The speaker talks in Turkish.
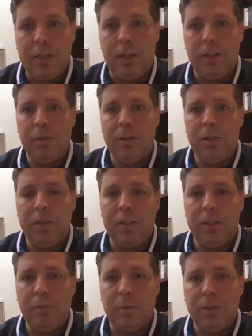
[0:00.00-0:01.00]
anlamında
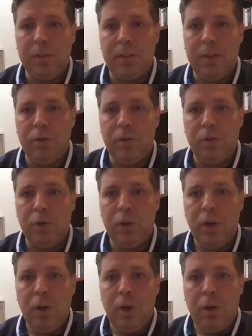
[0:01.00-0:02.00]
dikkat etmesi
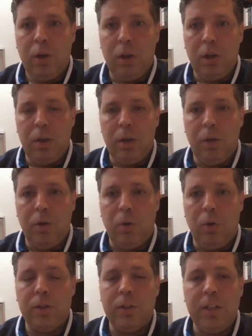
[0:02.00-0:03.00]
gerekiyor. E,
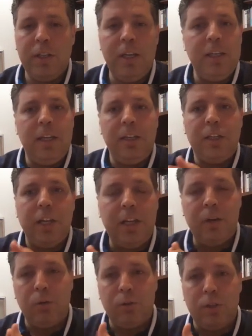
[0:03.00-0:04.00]
orada da yeni yeni
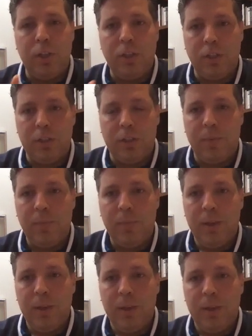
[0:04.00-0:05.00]
şeyler ortaya çıktı.
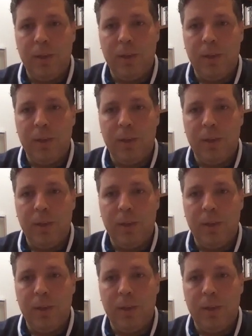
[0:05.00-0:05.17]
İşte